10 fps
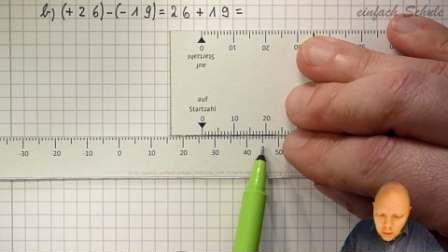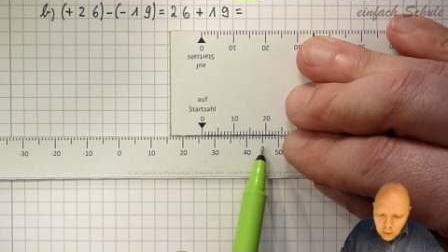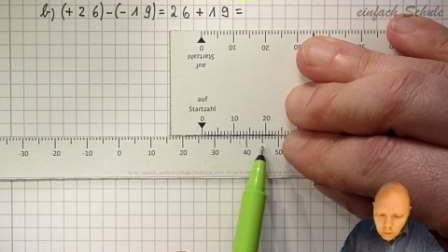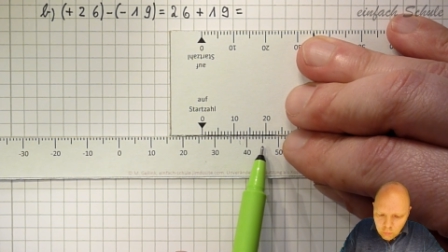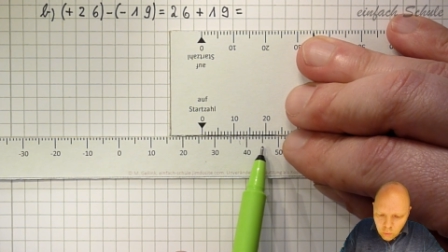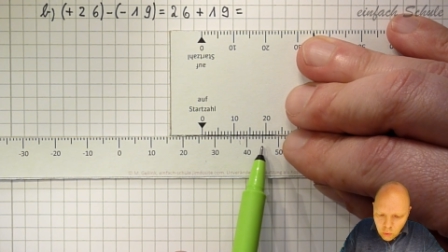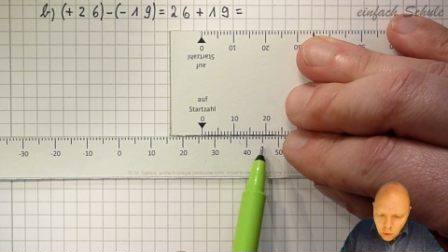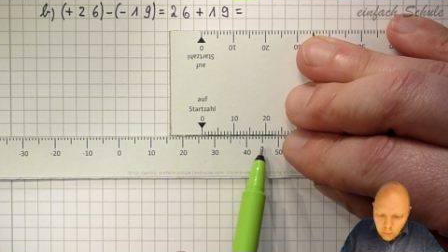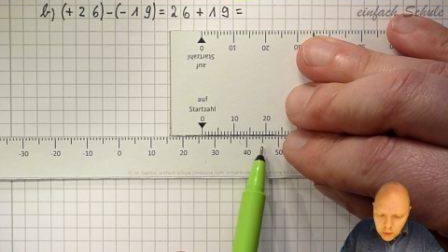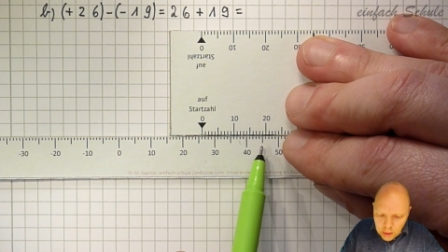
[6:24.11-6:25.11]
Ja, und wo
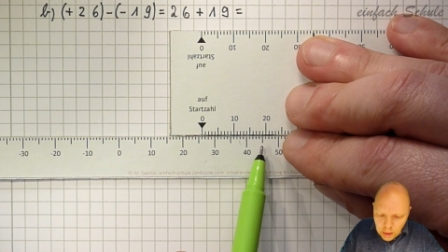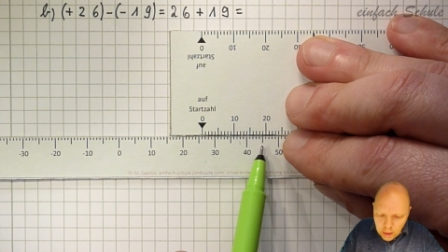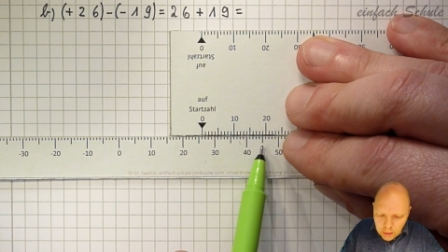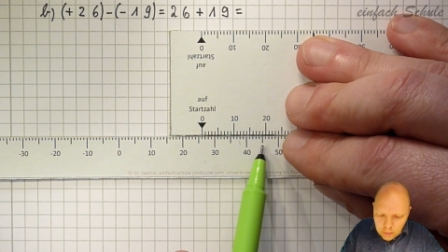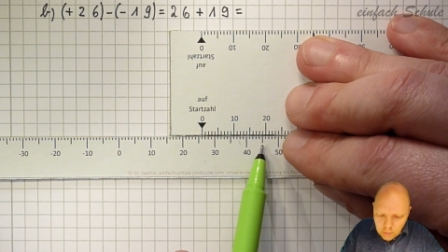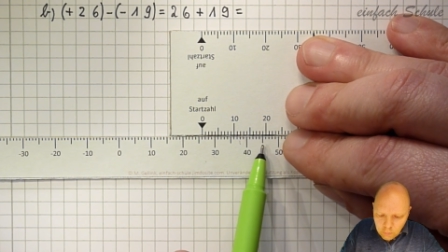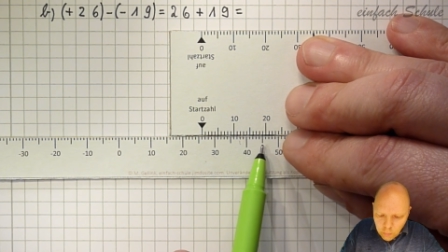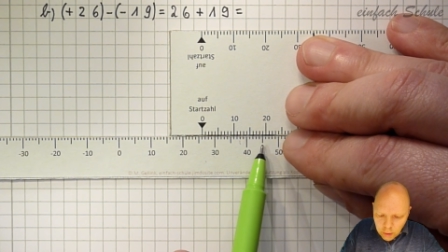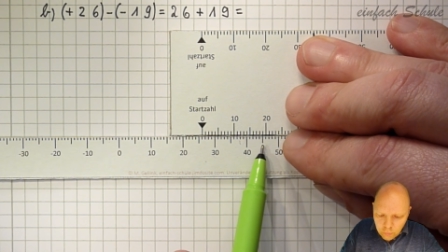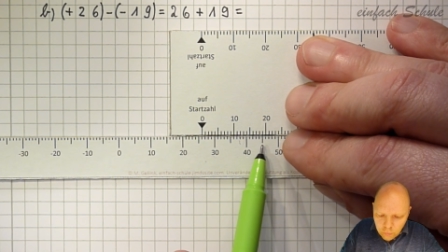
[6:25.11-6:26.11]
komme ich an?
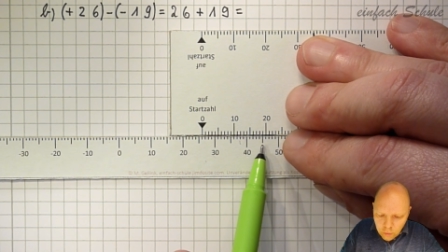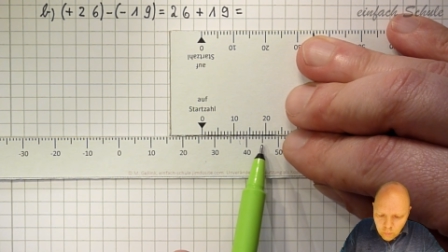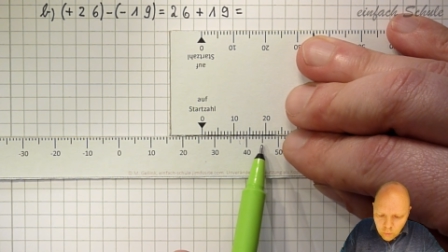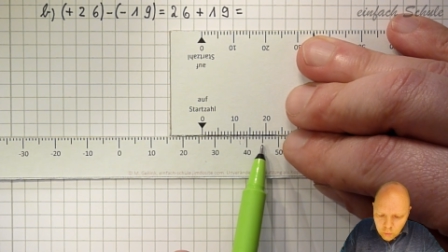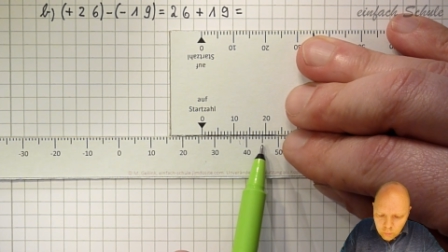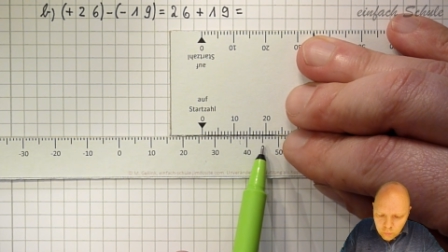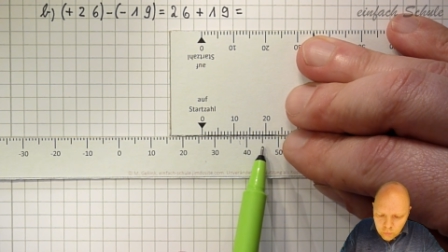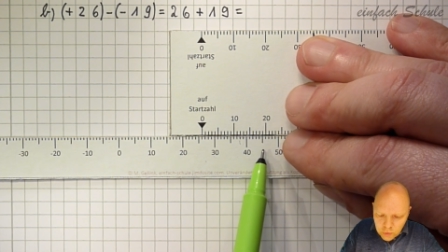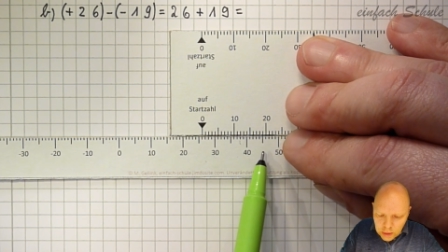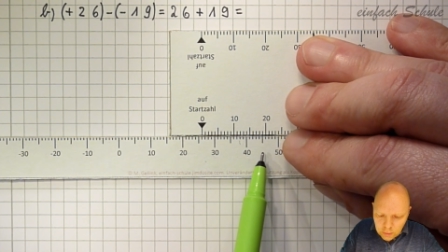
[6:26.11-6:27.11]
Bei
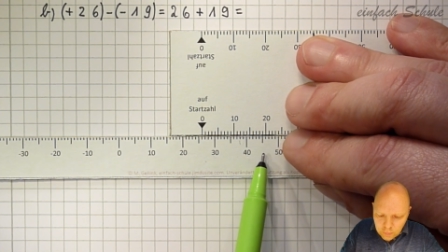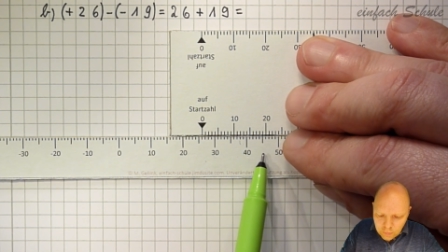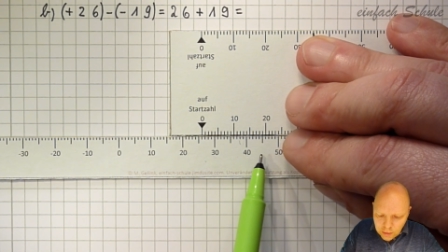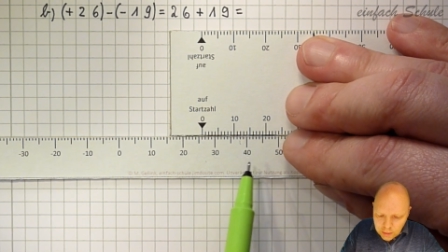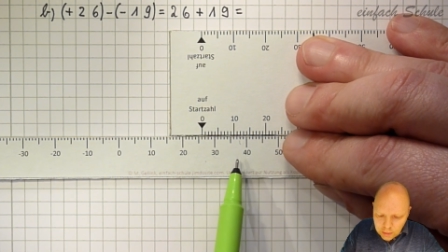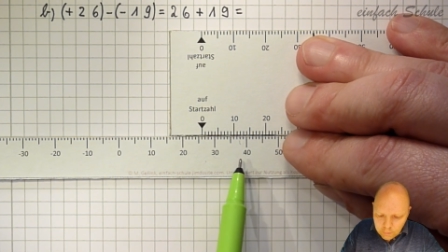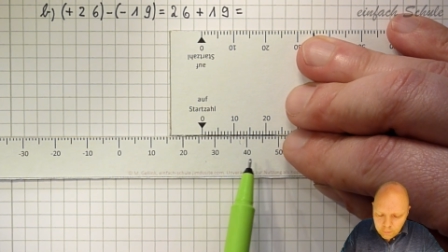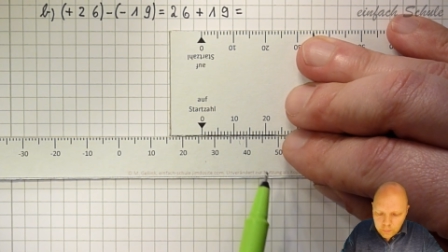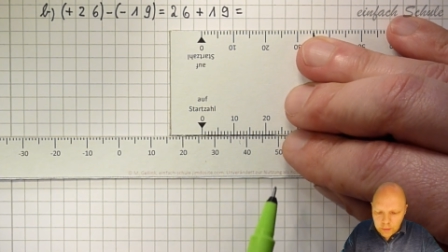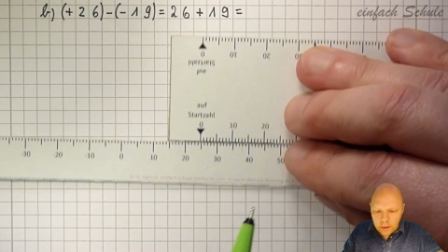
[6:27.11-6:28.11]
45.
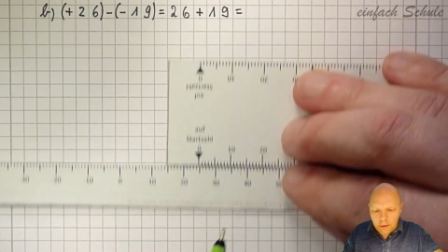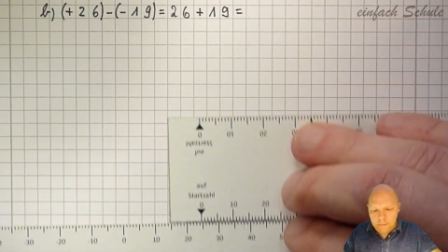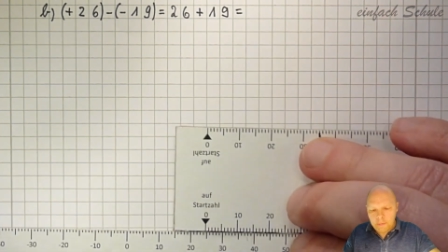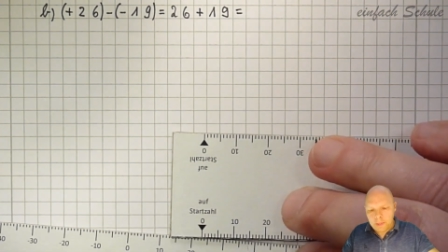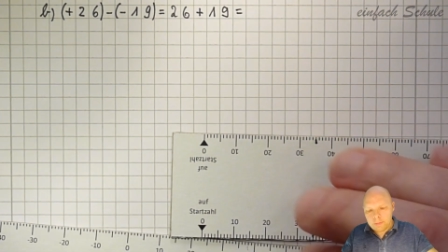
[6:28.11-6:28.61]
Ja.